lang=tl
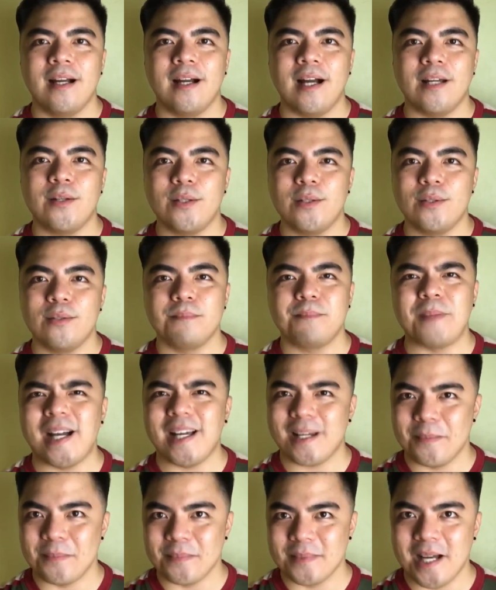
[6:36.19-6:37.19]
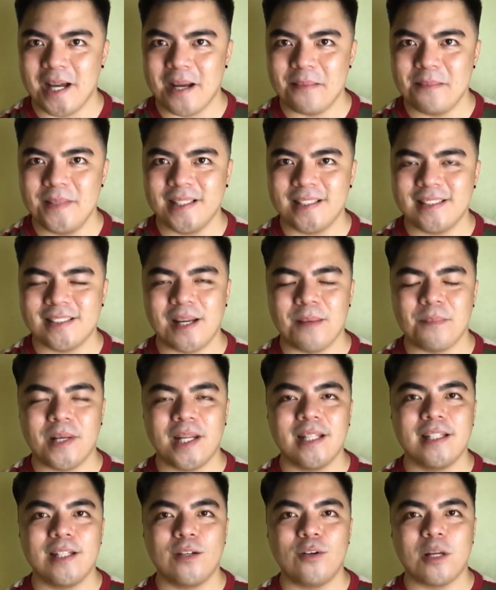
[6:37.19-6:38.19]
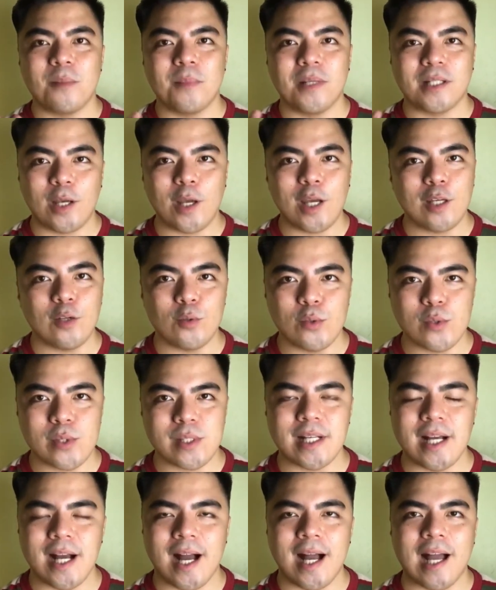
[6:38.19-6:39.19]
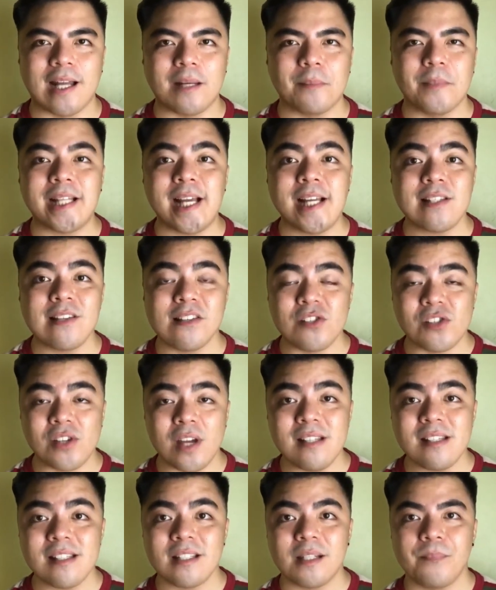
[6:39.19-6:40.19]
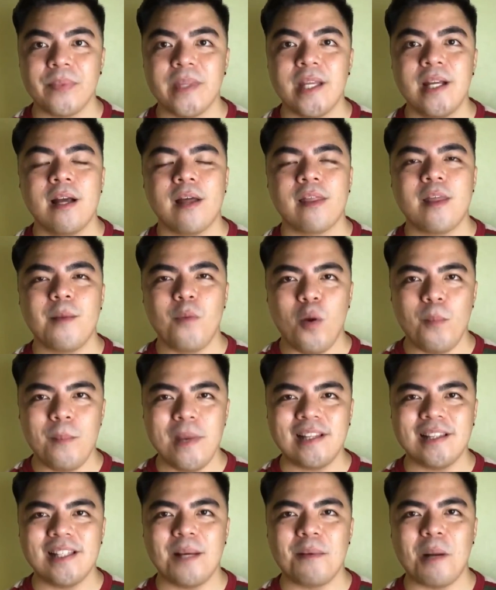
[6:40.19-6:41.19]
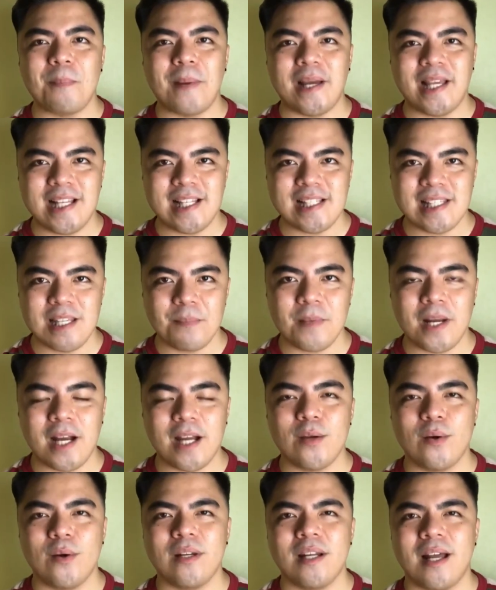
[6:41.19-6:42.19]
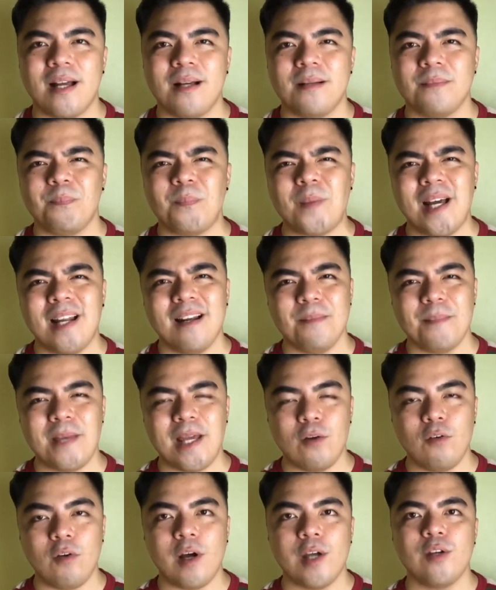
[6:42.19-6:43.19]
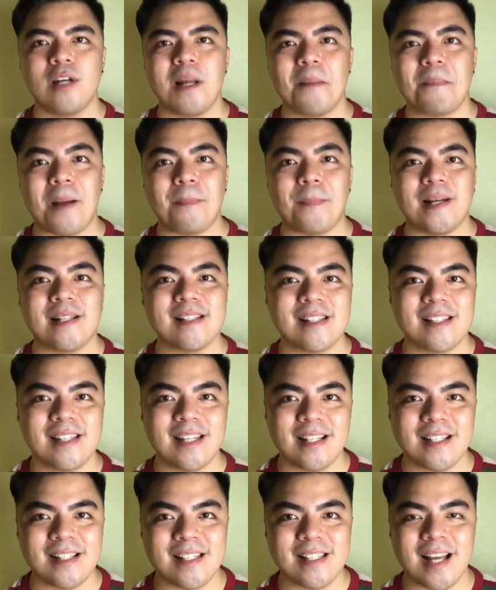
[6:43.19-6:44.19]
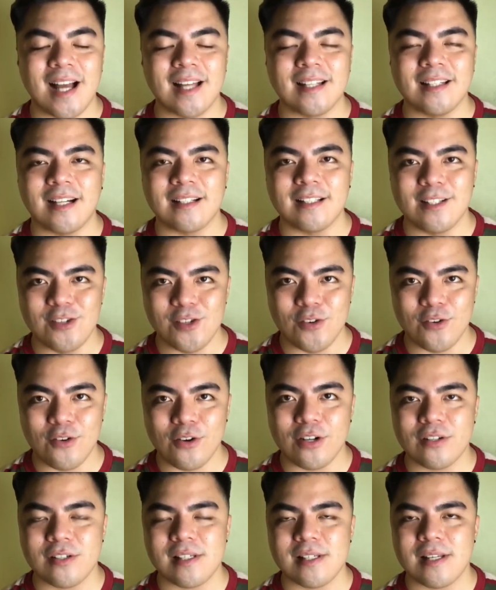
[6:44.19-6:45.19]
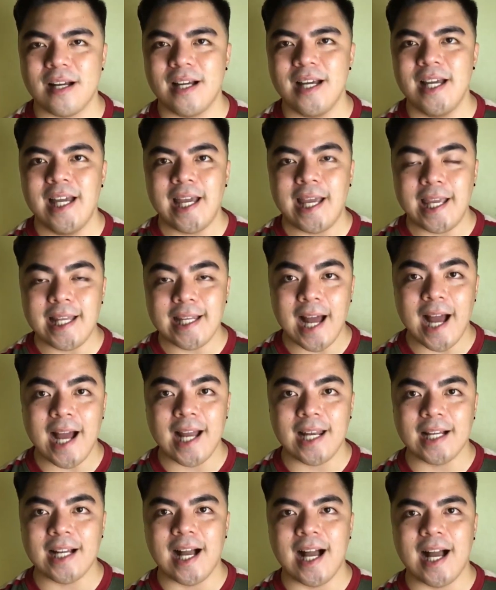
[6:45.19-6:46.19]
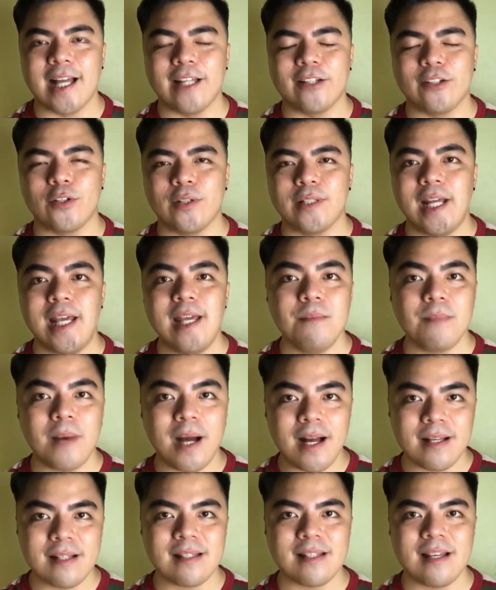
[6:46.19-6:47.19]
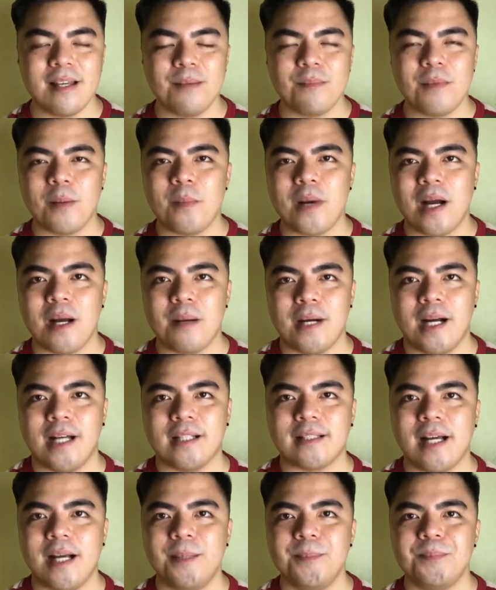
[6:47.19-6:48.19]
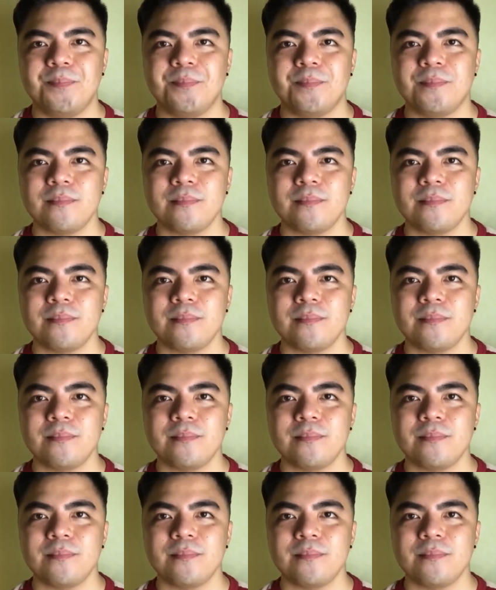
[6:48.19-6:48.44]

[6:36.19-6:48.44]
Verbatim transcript: ano yung pakiramdam at syempre hindi ko naman kayo hinuhusgahan. But I suggest, the moment na mapaisip kayo na parang meron kayo napapansin sa anak ninyo or sa inaalagaan nyo na iba sa ibang mga bata,